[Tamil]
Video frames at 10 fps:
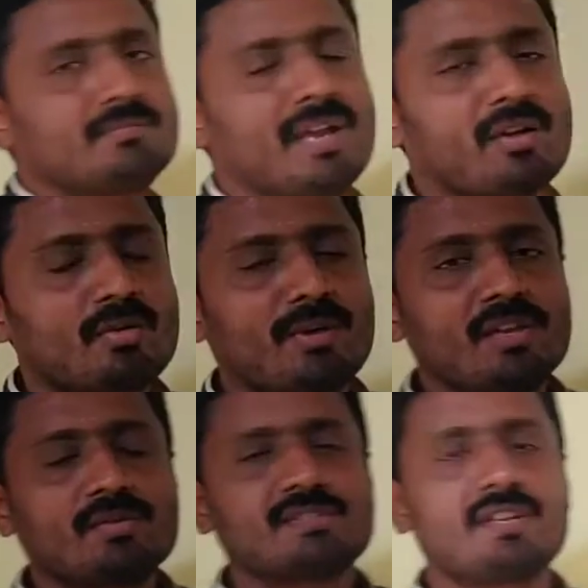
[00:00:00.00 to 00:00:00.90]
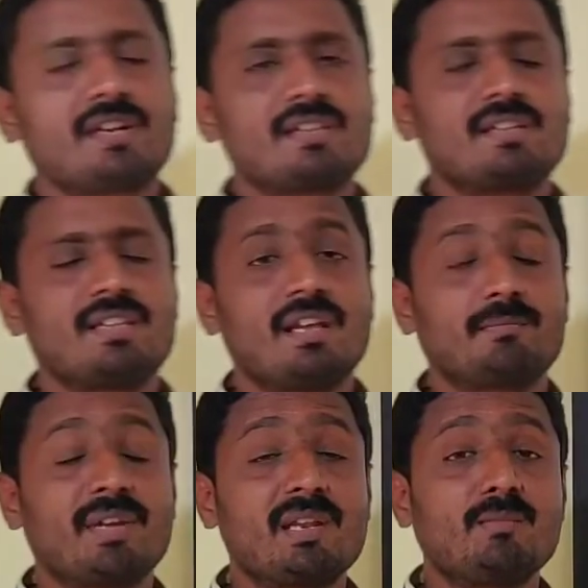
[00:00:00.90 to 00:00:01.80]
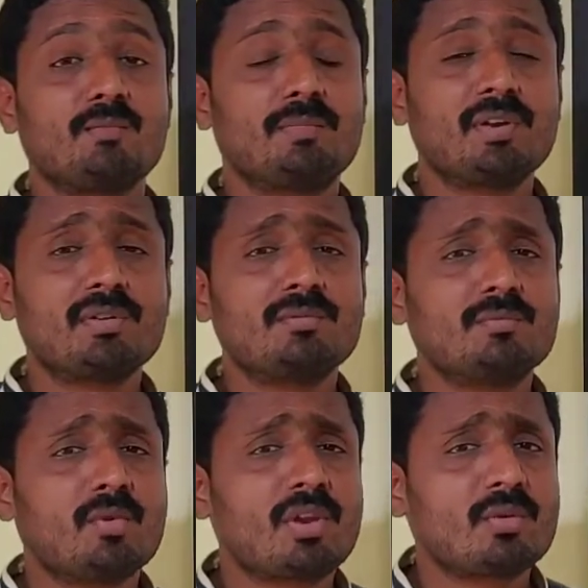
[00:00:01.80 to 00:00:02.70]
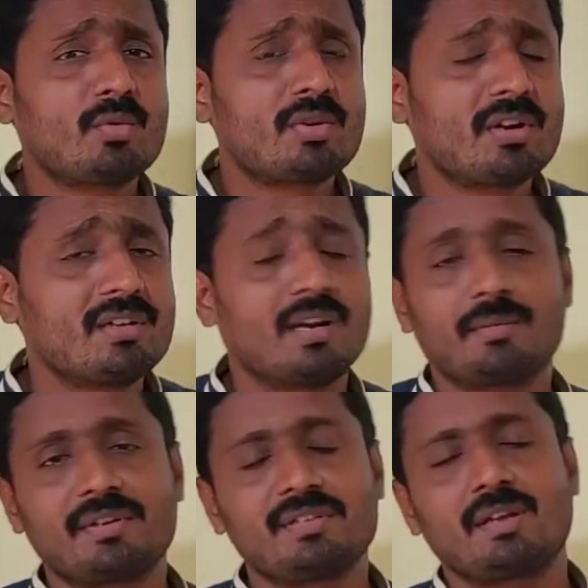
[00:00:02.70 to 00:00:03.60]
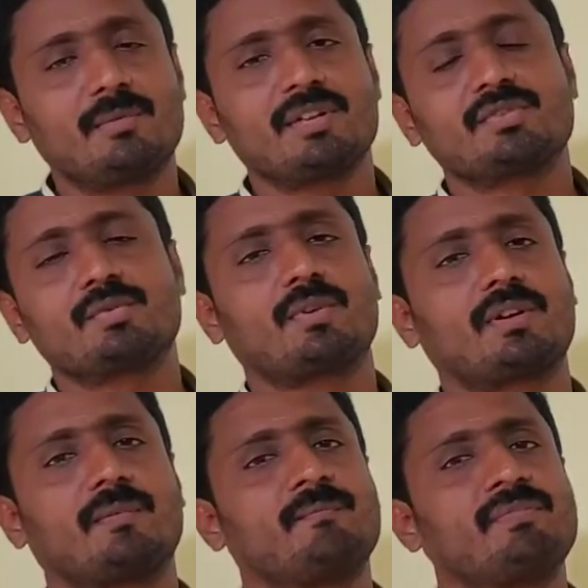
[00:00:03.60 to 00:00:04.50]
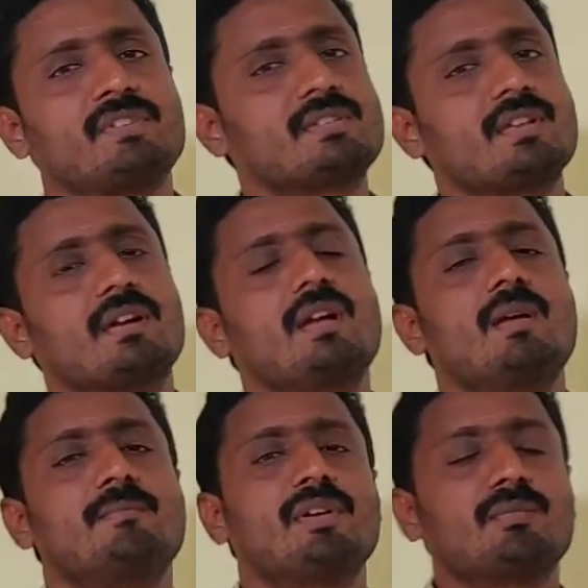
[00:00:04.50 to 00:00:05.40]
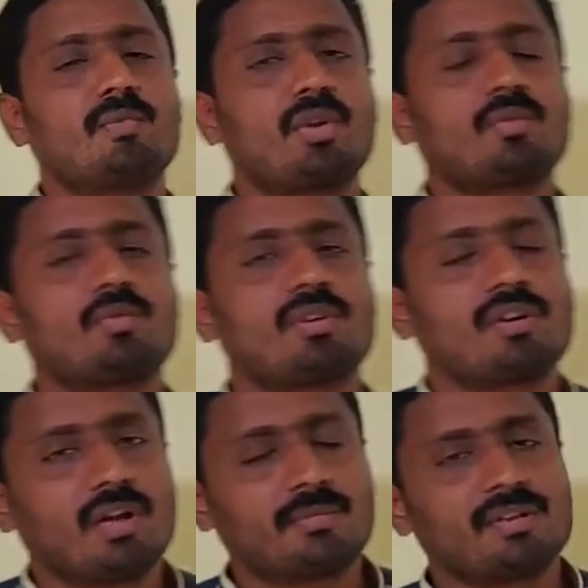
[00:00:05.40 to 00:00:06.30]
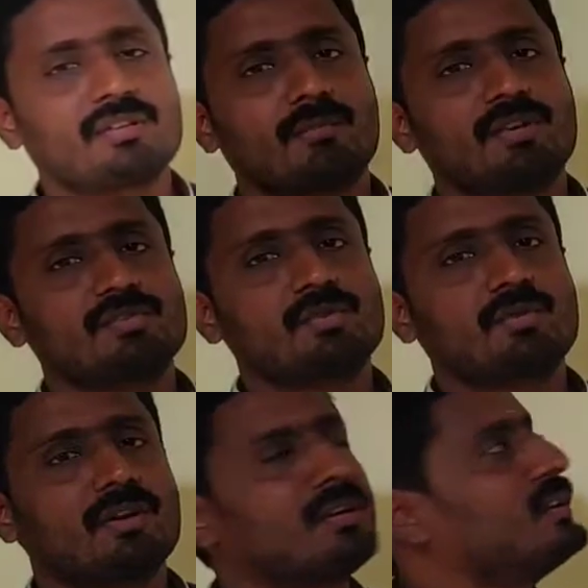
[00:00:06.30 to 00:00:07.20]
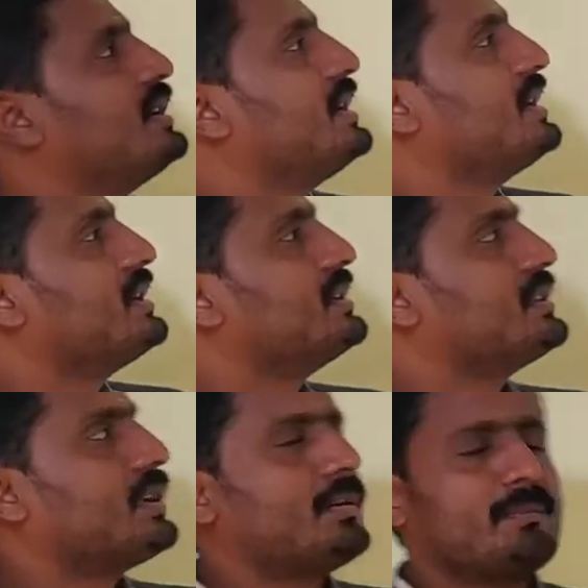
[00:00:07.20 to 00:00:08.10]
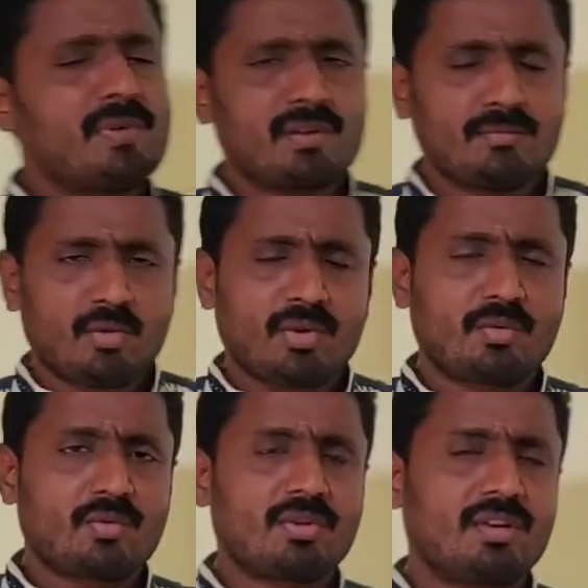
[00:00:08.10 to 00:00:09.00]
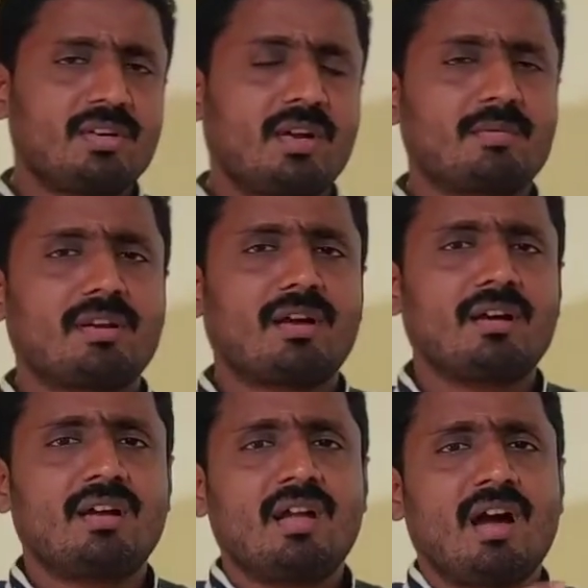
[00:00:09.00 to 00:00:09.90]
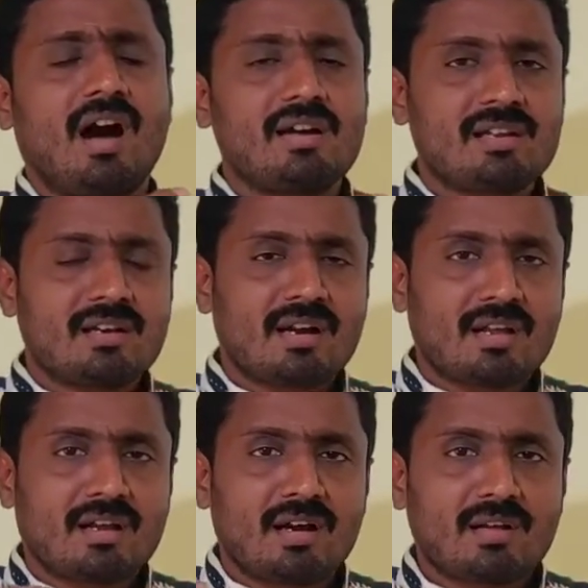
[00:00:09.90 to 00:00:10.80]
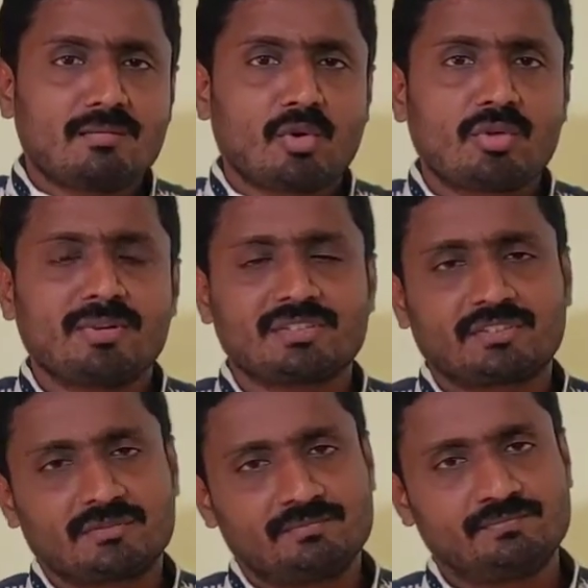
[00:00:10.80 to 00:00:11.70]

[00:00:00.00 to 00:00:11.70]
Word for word: மேக்ரோ மாலிகுல்ஸ் என்னது தேர் பெரி பெரு மூலக்கூறுகள் அப்படின்னு தமிழில் சொல்லுவாங்க சரியா பெரு மூலக்கூறுகள் அப்படின்னு தமிழில் சொல்லுவாங்க இந்த பெரு மூலக்கூறுகள் அப்படின்னா ஆயிரக்கணக்கான மோனோமர்ஸ்